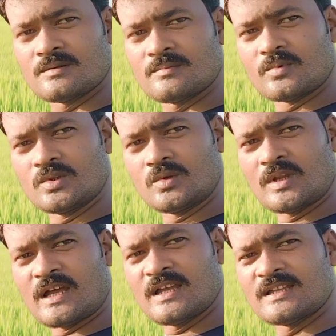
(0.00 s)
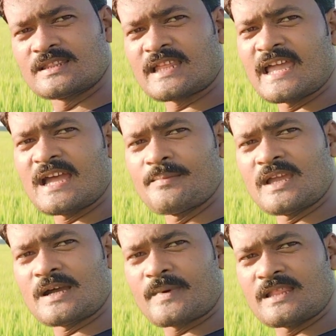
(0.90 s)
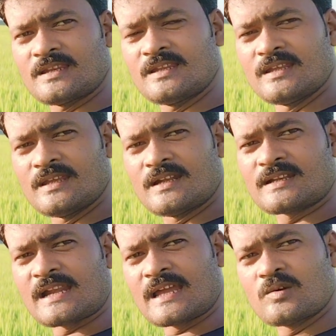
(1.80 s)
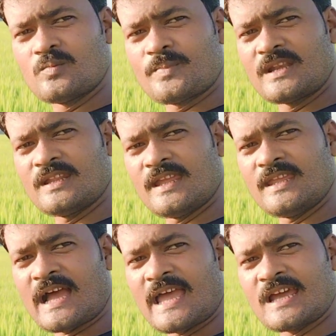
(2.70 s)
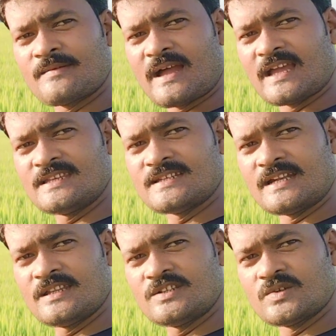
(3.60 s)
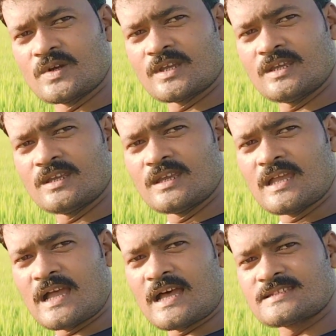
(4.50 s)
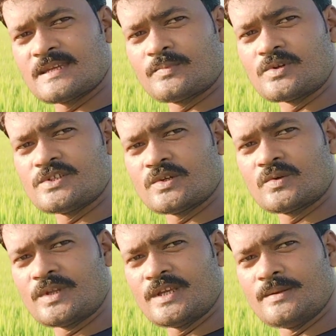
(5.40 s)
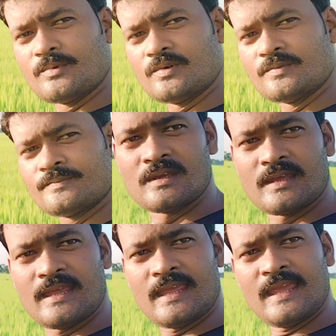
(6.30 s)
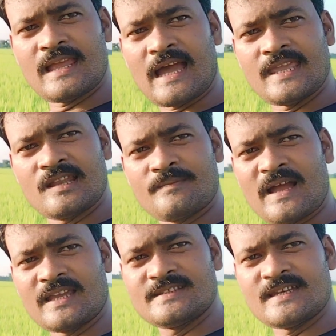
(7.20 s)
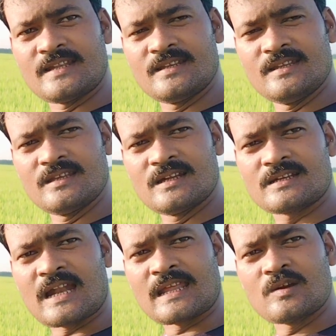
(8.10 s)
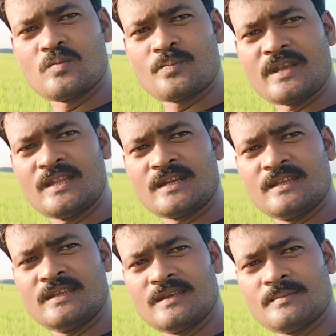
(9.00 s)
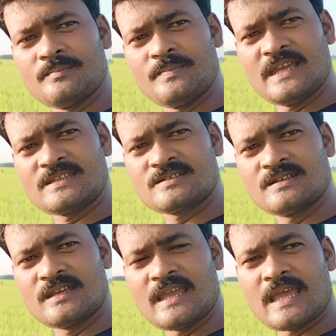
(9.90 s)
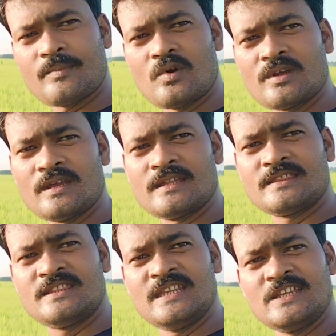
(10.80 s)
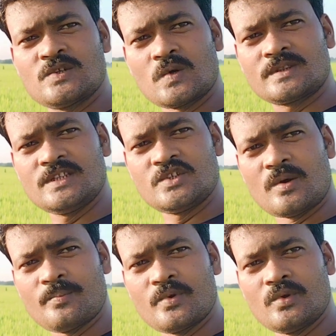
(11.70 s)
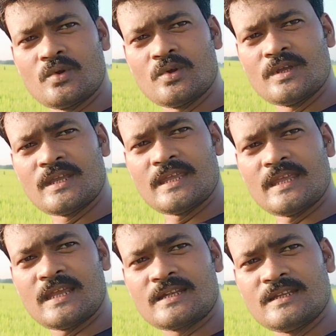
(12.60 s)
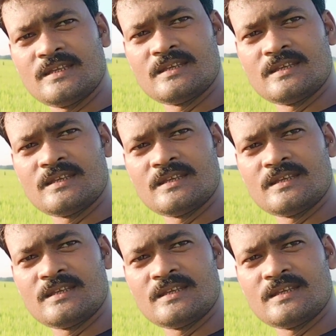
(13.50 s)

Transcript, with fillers: বন্ধুরা তাই আমি আপনাদের টাটা কোম্পানির এই আয়ান ফাঙ্গিসাইডটির সঙ্গে আজকে পরিচয় করিয়ে দিব এই আয়ান ফাঙ্গিসাইডটি টাটা কোম্পানির একটি বেস্ট এবং ত্রিশক্তি সম্পূর্ণ একটি